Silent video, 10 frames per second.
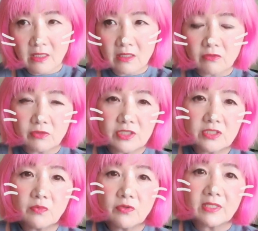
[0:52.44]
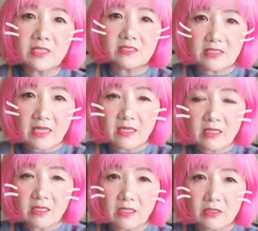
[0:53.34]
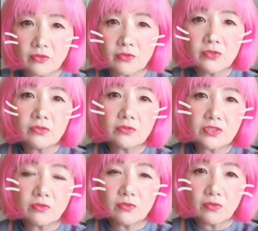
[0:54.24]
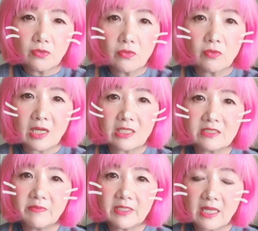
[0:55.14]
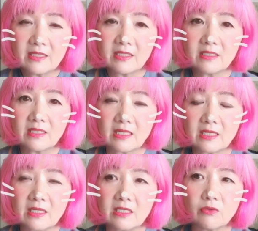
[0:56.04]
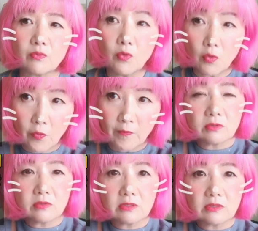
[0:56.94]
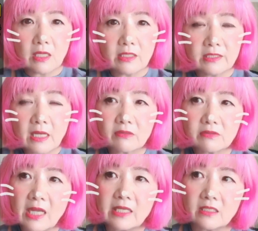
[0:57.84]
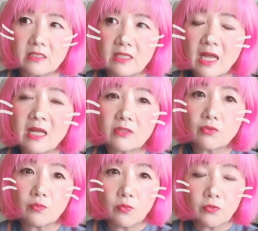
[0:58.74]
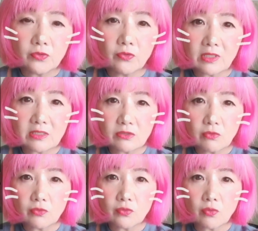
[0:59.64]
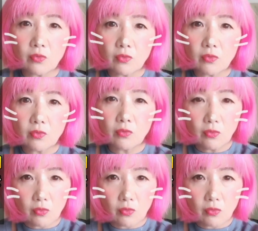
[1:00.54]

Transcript: ご質問はですね、え女優の仕事を始めたんだけれどもやりたくないなぁと思うような仕事を